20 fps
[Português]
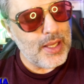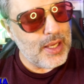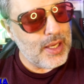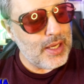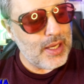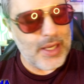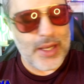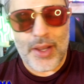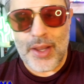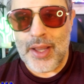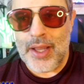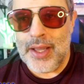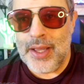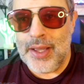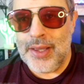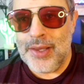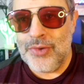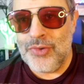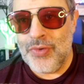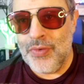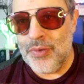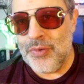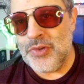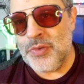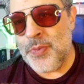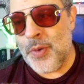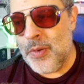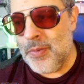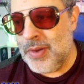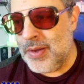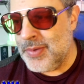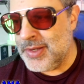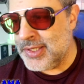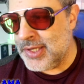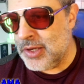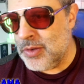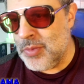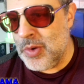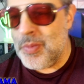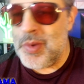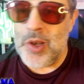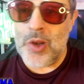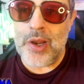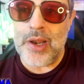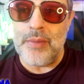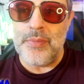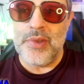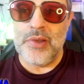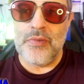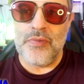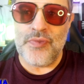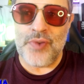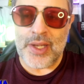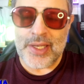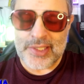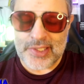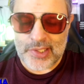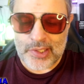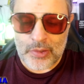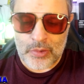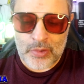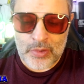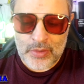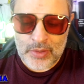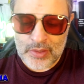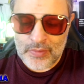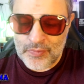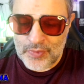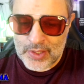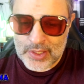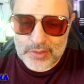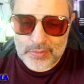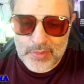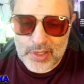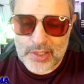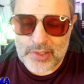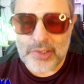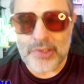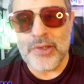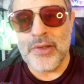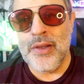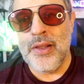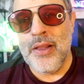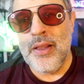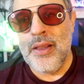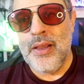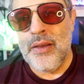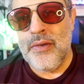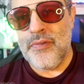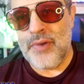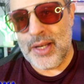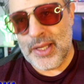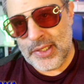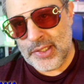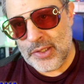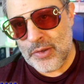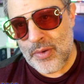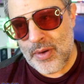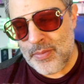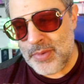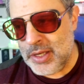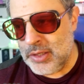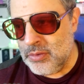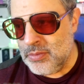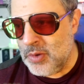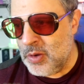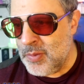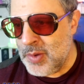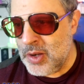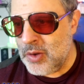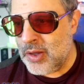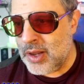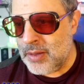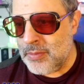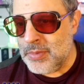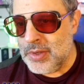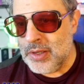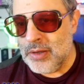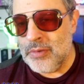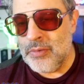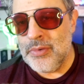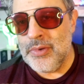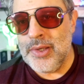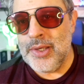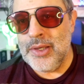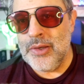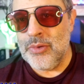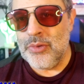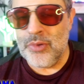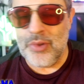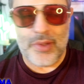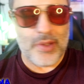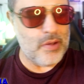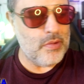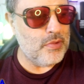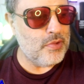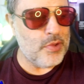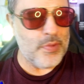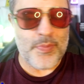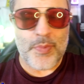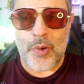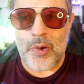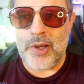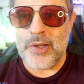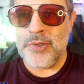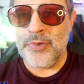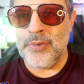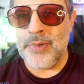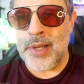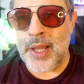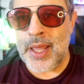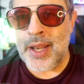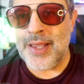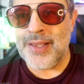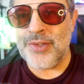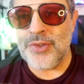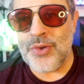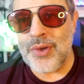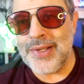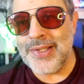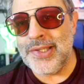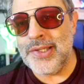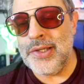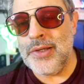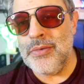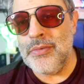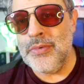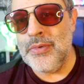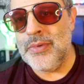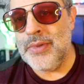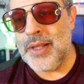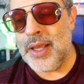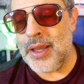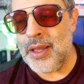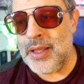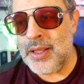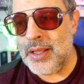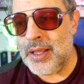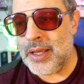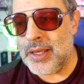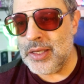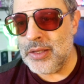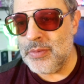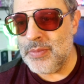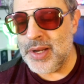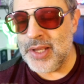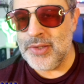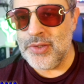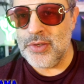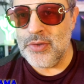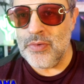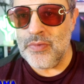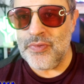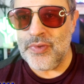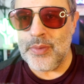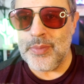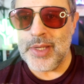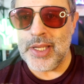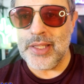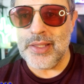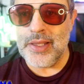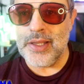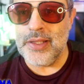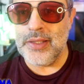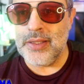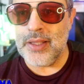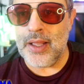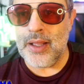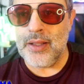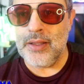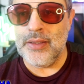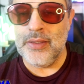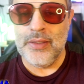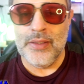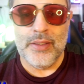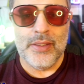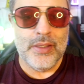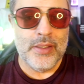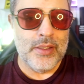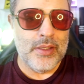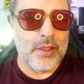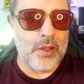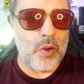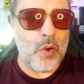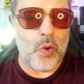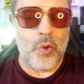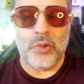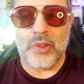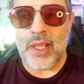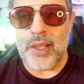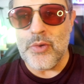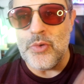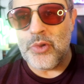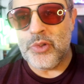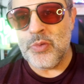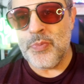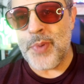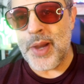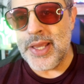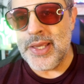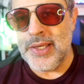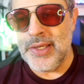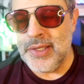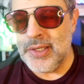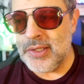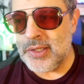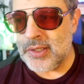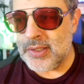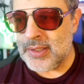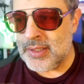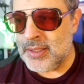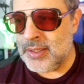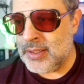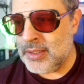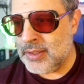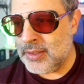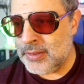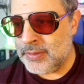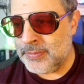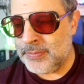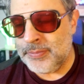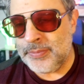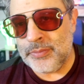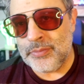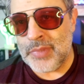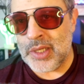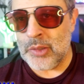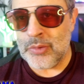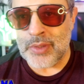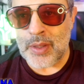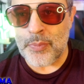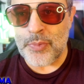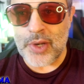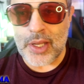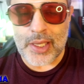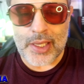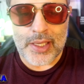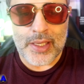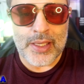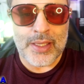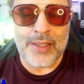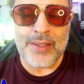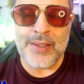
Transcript: É, eu tive alguns problemas aí. Meu melhor amigo faleceu, infelizmente. Faleceu a mãe do meu melhor amigo e eu estou dando suporte. O cara é sozinho, né? Aqui no Brasil, a família dele está ou está em outro país, é, mas não está por aqui